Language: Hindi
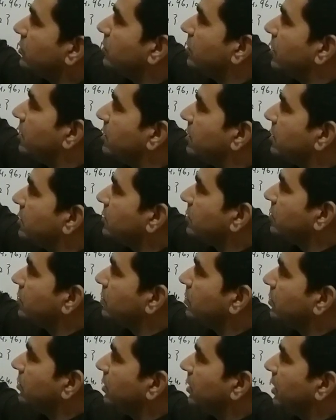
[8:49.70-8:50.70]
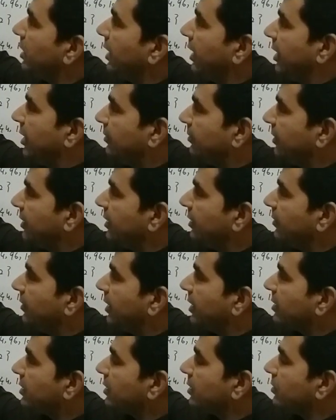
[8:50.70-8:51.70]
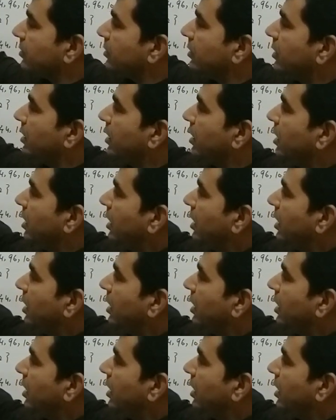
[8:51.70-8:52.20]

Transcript: टू हंड्रेड को एट पे डिवाइड करो